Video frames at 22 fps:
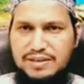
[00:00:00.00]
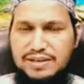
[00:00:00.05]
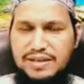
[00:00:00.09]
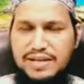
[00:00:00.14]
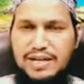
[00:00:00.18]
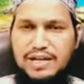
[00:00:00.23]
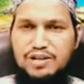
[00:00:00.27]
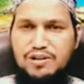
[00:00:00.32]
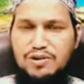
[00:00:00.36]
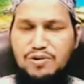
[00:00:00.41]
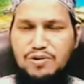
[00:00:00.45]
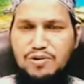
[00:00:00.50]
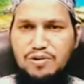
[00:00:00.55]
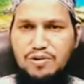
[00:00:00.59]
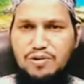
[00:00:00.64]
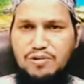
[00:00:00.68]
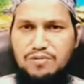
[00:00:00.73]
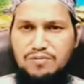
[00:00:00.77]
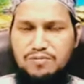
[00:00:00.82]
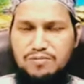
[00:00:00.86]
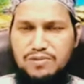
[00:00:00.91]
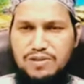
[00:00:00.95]
এই জন্য
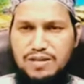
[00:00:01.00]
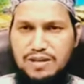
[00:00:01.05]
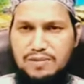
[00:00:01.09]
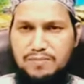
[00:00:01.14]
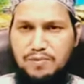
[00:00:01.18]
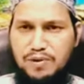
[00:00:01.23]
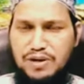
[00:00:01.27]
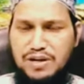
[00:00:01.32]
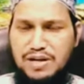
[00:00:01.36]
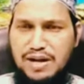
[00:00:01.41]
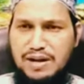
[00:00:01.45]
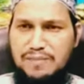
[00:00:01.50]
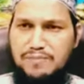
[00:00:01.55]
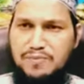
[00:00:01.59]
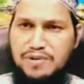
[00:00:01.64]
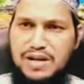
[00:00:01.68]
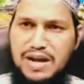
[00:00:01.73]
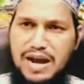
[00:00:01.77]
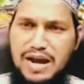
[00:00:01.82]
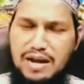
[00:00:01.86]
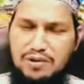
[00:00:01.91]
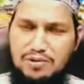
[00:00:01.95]
তারপরে
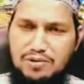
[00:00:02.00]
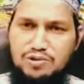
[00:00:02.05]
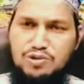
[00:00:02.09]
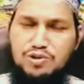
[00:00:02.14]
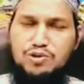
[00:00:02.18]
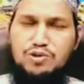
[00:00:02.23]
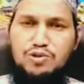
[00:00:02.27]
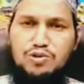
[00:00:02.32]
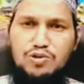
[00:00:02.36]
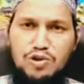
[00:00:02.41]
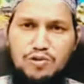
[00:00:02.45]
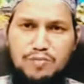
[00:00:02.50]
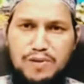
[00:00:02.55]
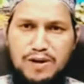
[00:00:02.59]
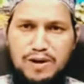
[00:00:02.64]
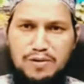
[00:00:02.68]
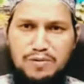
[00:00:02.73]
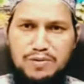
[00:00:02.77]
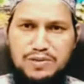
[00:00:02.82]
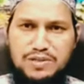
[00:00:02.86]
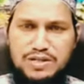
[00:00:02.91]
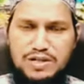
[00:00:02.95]
আপনি আরো যত দরবার
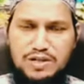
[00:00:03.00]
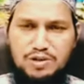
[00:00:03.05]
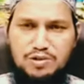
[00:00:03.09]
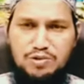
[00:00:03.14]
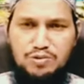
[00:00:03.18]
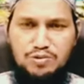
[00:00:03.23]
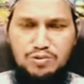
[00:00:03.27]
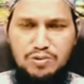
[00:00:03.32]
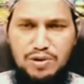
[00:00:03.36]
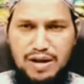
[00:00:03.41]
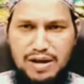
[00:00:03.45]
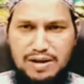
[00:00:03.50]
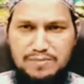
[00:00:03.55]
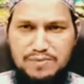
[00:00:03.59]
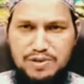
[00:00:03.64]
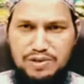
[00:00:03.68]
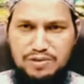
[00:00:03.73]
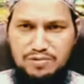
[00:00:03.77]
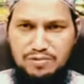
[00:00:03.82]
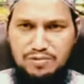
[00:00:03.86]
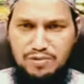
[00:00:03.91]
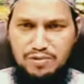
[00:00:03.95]
রয়েছে শুধু আমি
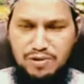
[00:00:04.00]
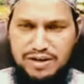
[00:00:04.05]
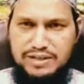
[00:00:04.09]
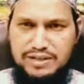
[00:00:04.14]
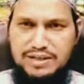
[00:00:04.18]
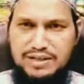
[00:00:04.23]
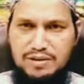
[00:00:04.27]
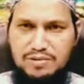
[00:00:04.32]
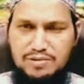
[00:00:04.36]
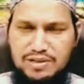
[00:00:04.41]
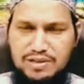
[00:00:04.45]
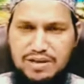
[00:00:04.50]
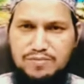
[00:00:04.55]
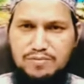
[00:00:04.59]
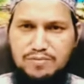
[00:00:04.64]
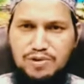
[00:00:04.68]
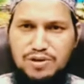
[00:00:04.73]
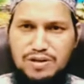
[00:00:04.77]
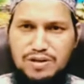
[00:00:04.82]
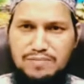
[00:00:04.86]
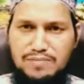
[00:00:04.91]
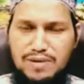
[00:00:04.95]
তো কয়েকটা কথা
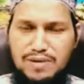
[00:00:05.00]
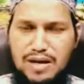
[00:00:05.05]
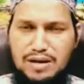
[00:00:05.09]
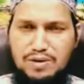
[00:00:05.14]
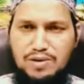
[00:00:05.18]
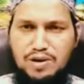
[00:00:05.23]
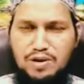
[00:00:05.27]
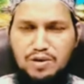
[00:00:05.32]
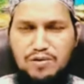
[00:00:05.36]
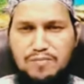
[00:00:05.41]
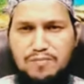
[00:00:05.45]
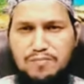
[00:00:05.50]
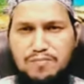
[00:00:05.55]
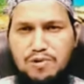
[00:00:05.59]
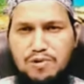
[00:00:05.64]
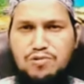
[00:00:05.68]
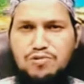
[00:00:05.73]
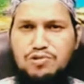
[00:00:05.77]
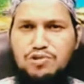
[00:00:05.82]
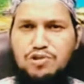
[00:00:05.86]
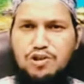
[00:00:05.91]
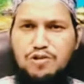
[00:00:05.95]
বললাম আরো এরকম
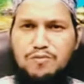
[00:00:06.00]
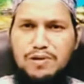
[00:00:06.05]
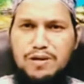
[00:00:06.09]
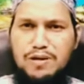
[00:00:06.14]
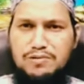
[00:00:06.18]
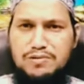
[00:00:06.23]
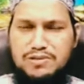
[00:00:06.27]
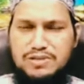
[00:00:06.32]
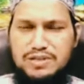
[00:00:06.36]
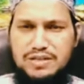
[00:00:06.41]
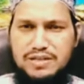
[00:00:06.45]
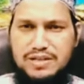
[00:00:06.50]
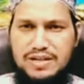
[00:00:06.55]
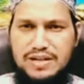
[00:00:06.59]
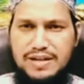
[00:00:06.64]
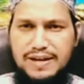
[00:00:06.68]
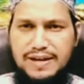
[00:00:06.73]
বহু দরবার রয়েছে